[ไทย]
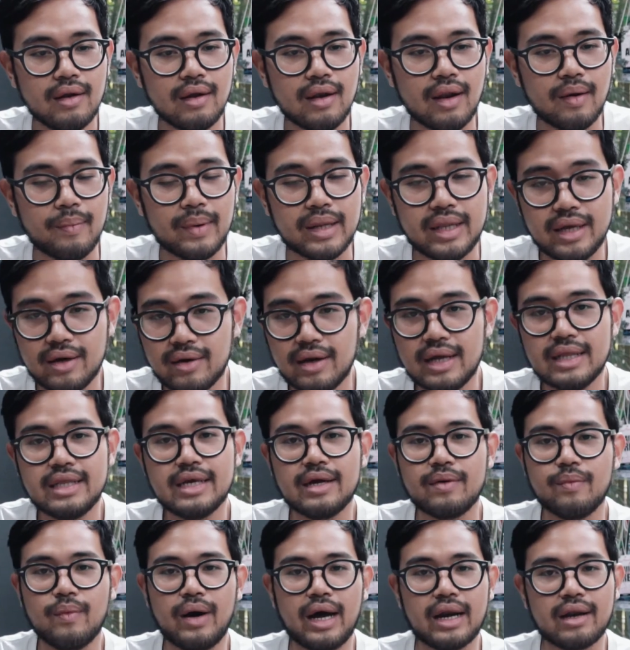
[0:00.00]
เราไปเที่ยวได้
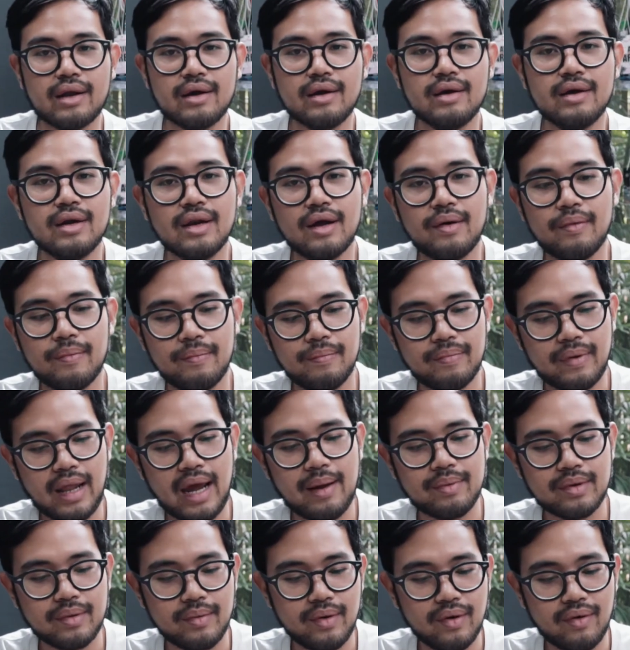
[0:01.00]
7 วัน ก็คือเราแท
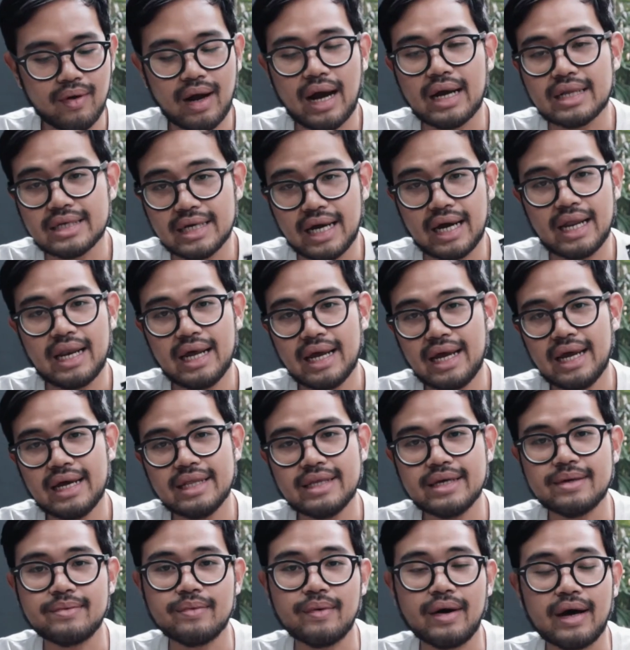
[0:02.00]
บจะมีโอกาสใช้ได้แค่
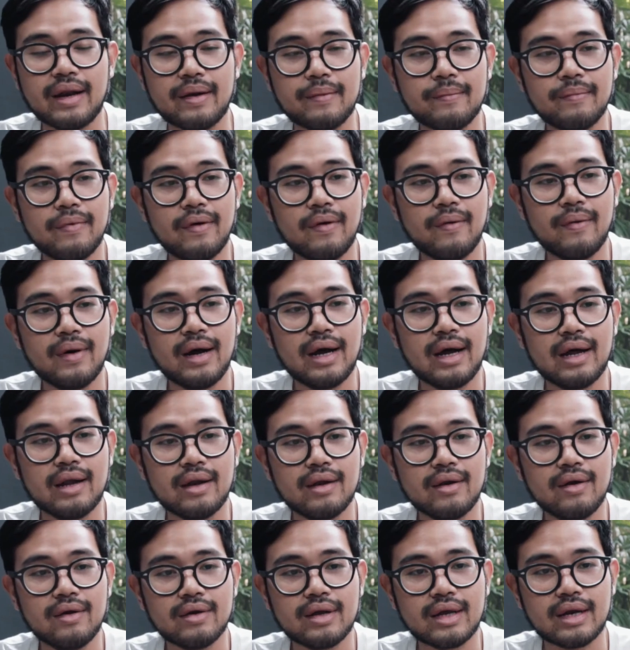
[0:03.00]
7 วัน เพราะว่า
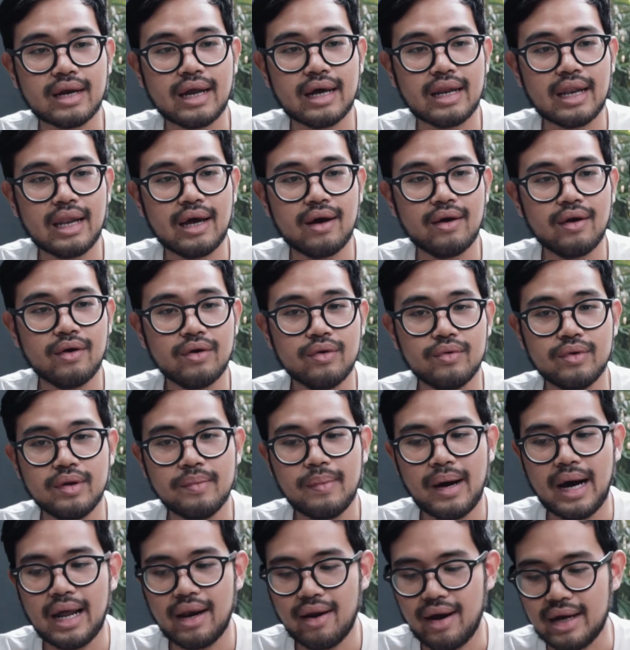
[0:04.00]
นอกจากนั้นแล้วเราอยู่
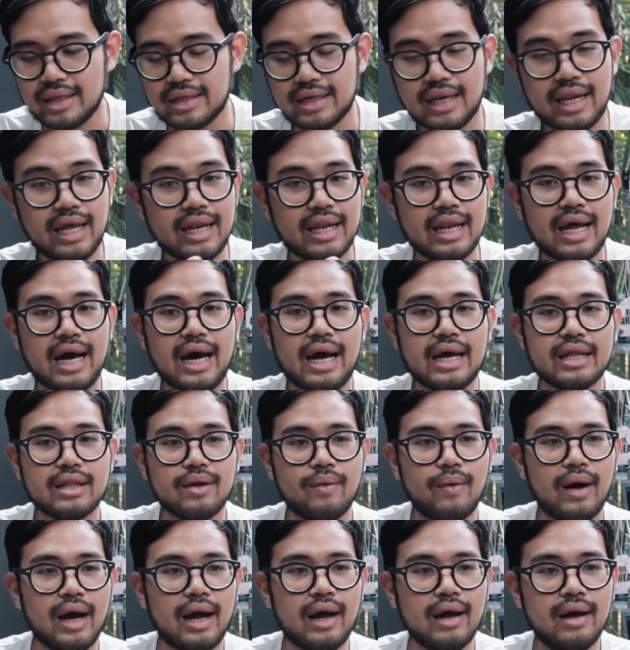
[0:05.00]
ที่บ้านเราอาจจะเล่นได้
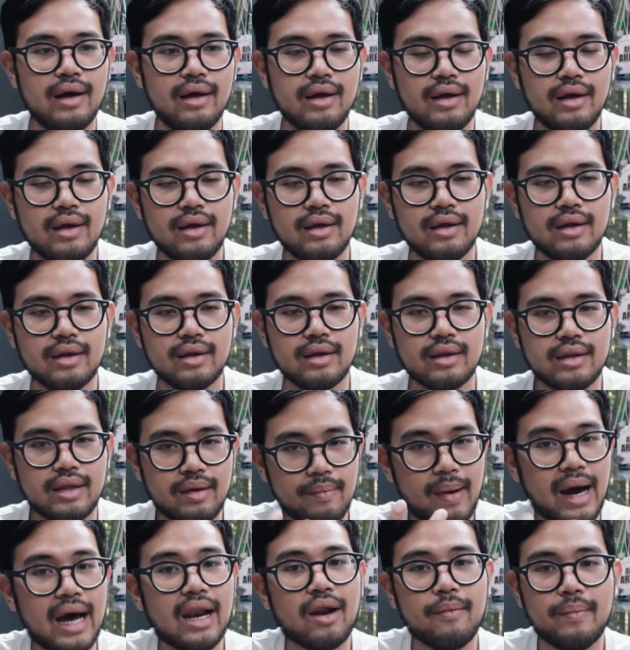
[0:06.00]
แต่ว่า
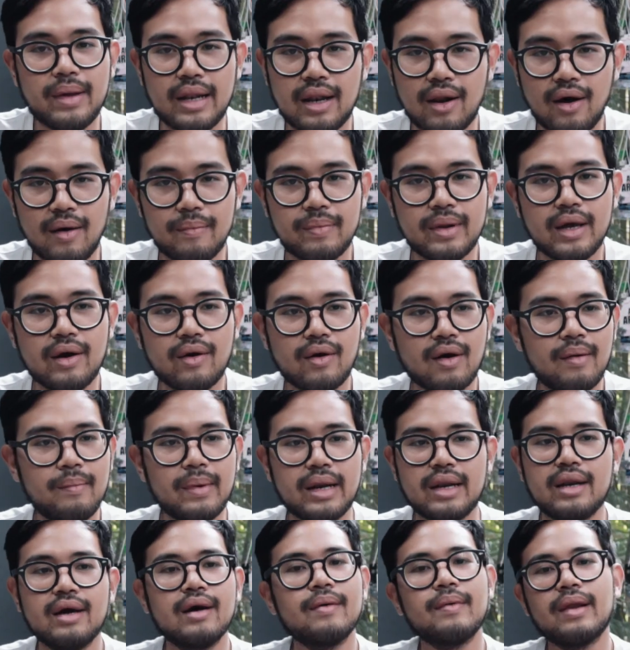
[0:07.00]
ที่บ้านเราบินรอบเดียวก็เห
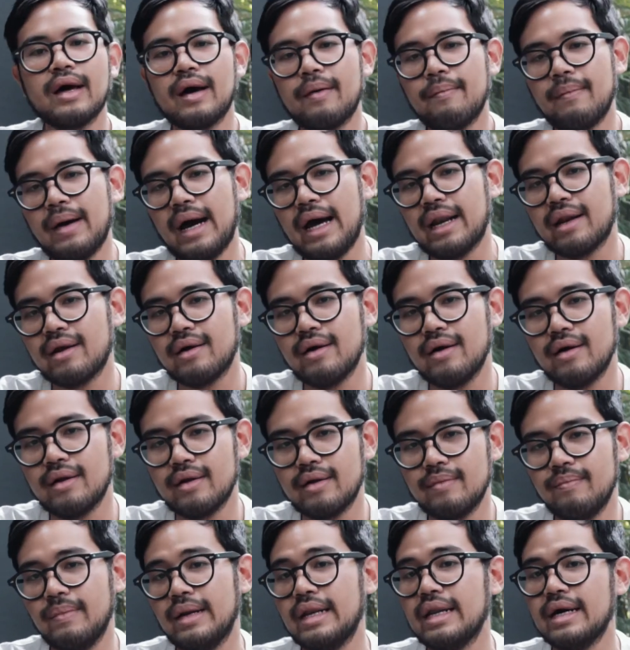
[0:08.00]
มือนเดิมแล้วครับบ้านก็
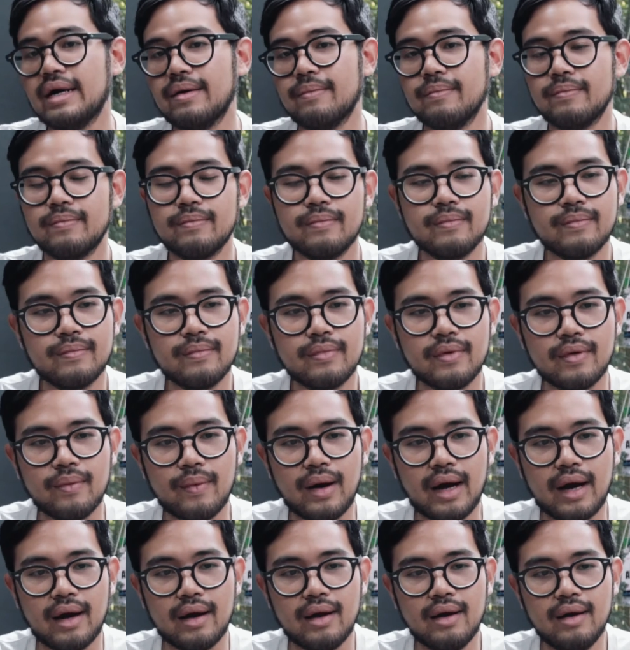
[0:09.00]
เหมือนเดิม หรือ
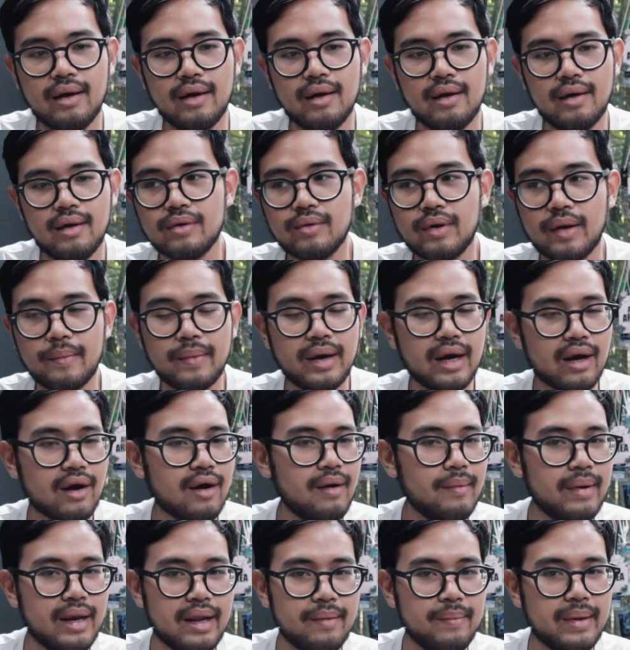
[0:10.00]
ว่าอยู่ในเมือง
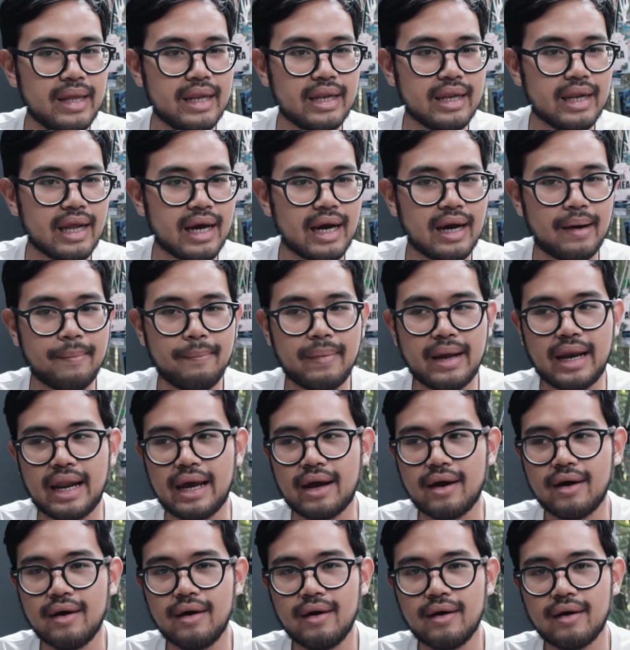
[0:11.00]
ก็ไม่ได้บินนะครับไปไหน
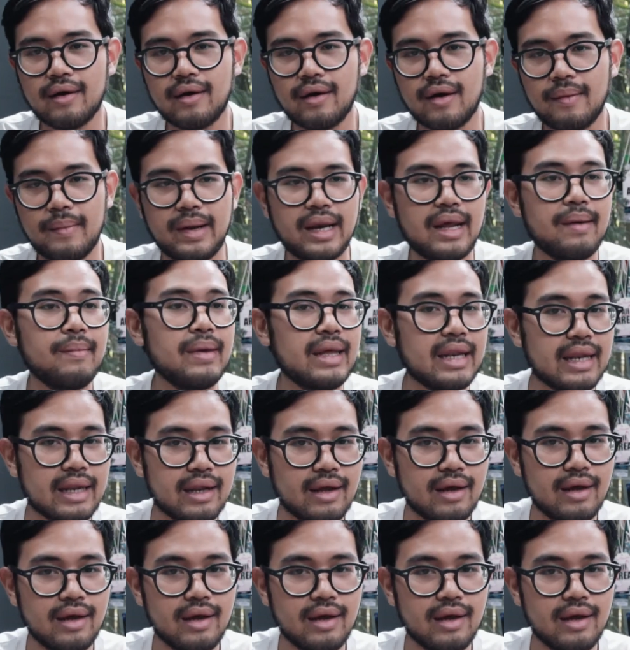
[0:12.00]
ก็ก็ไม่ได้บิน